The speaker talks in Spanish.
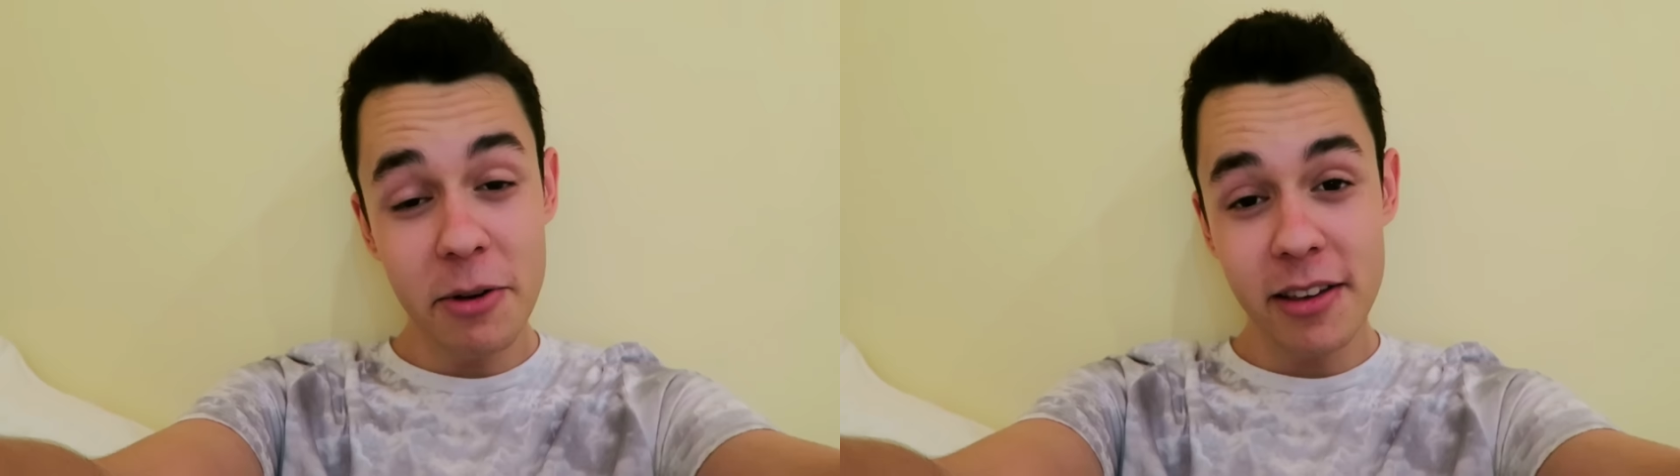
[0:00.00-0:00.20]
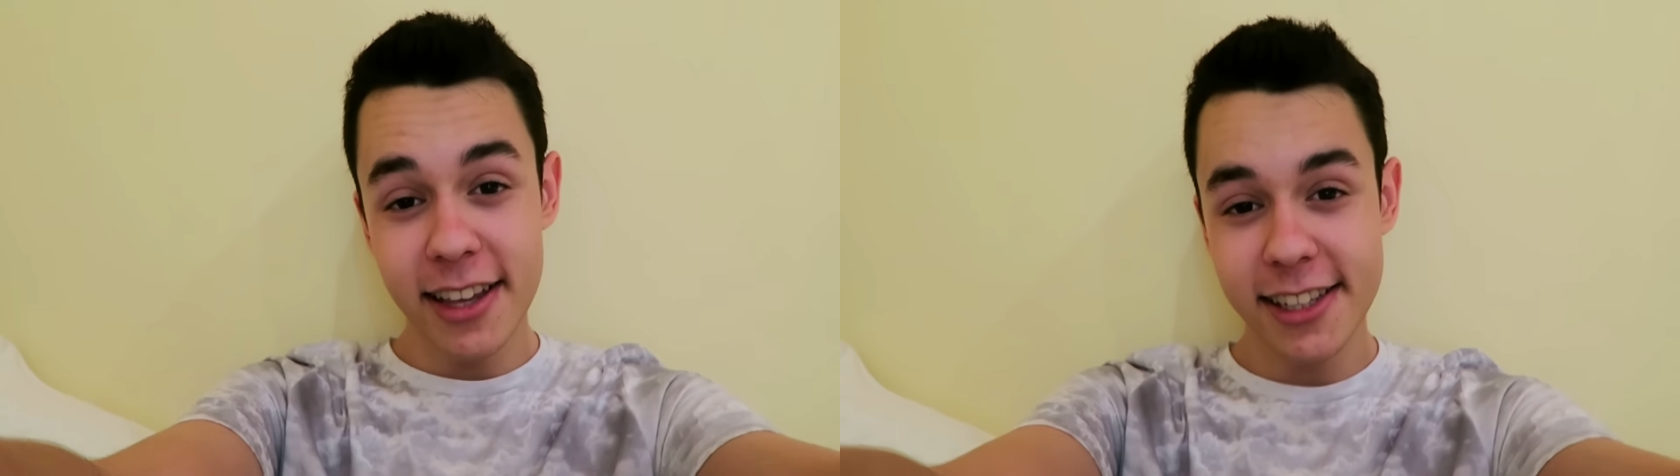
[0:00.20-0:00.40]

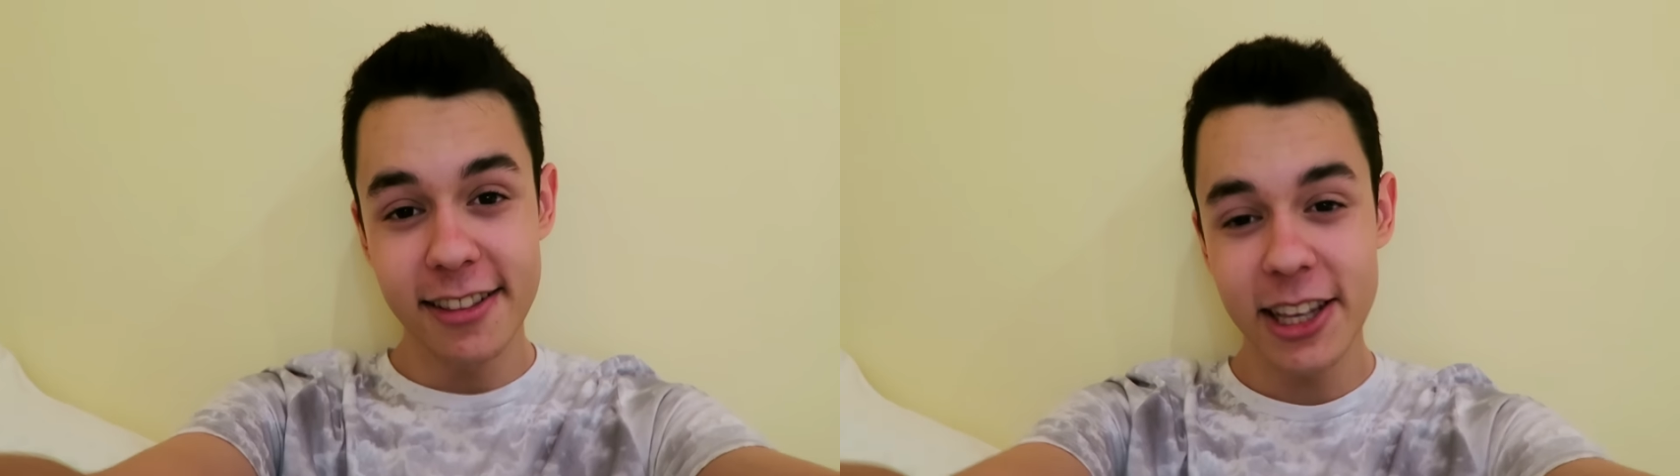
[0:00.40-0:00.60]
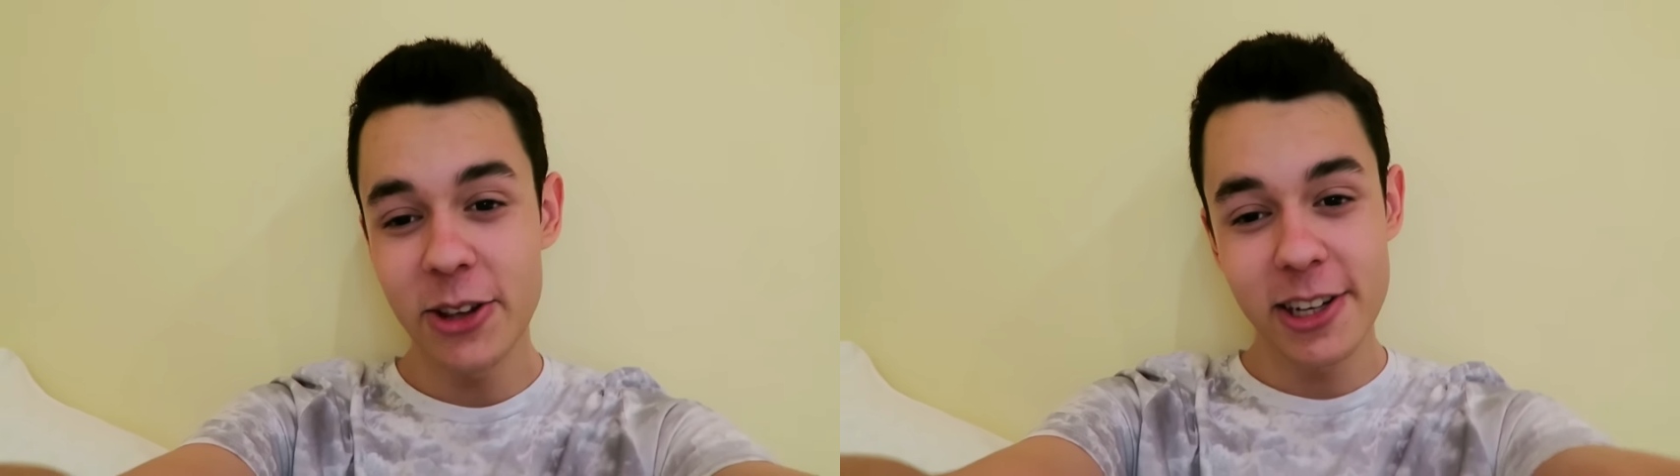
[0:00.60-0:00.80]
vez ha
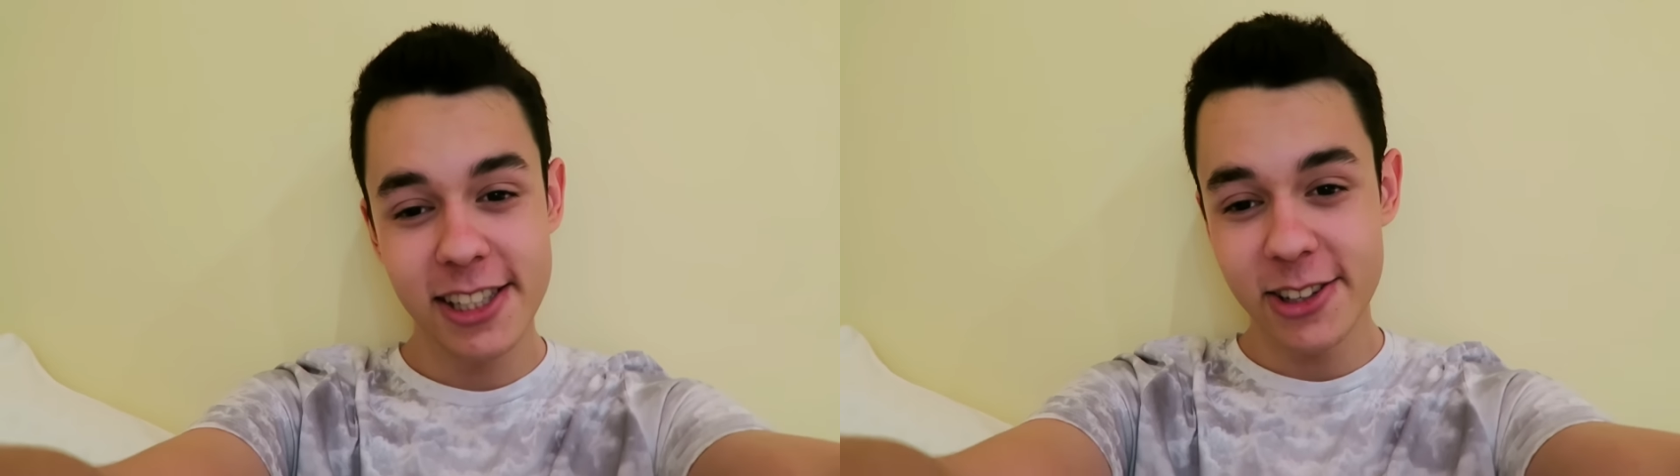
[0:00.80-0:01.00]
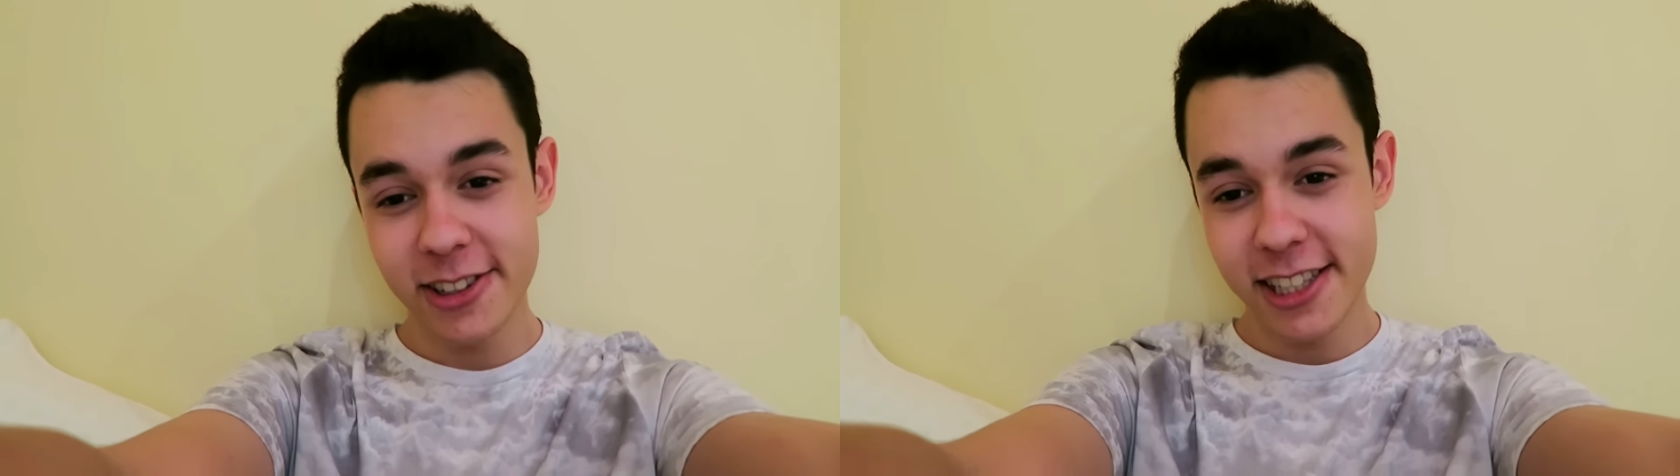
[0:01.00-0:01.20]
sentido
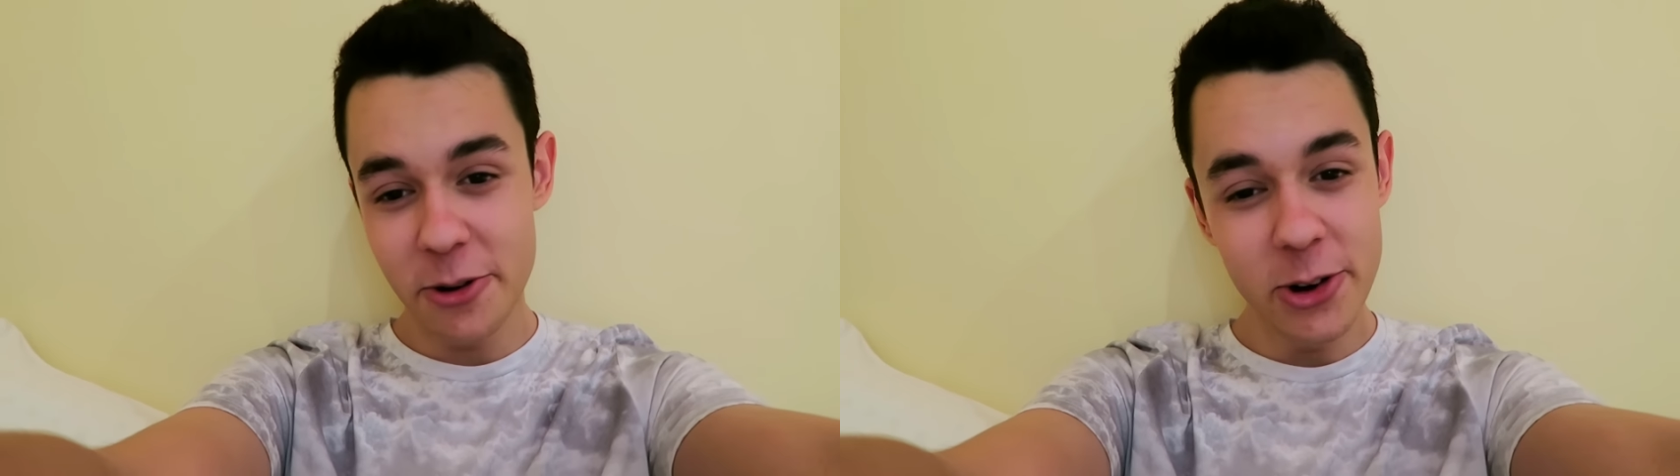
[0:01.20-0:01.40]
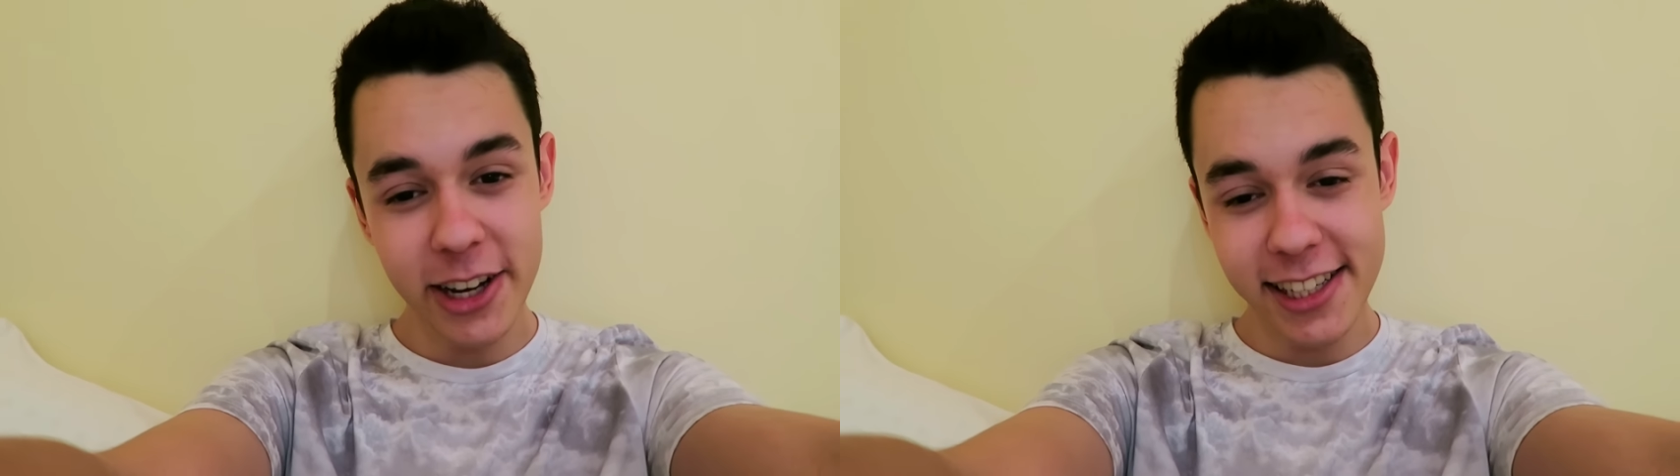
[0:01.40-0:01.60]
esto,
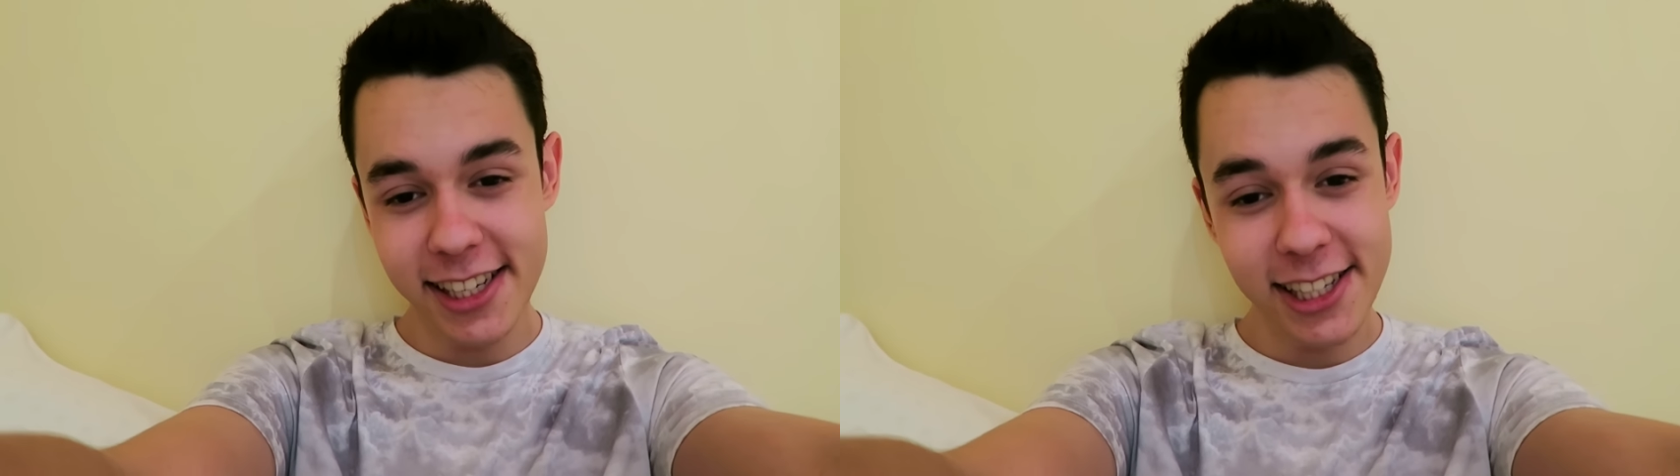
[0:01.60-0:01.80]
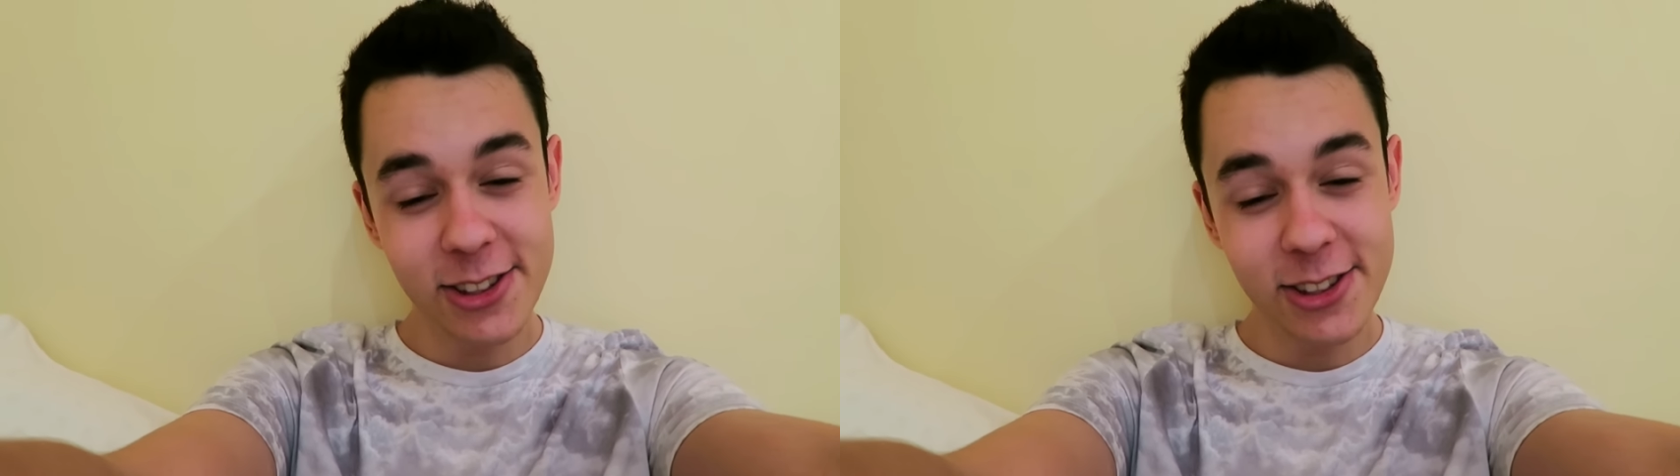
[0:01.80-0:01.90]
seguro que sí,